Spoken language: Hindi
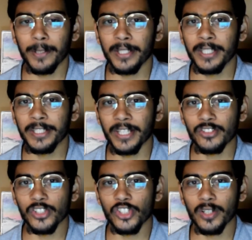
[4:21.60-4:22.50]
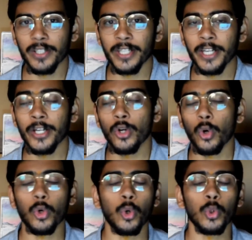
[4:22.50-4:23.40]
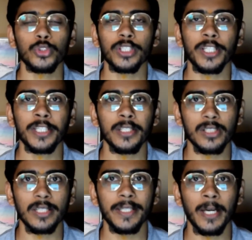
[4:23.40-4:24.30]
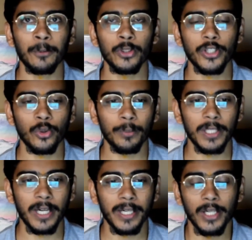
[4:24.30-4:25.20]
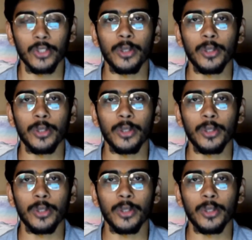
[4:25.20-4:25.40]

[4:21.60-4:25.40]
पे ये टेस्टिंग चल रही है और हो सकता है कि जल्दी आपको देखने मिल जाए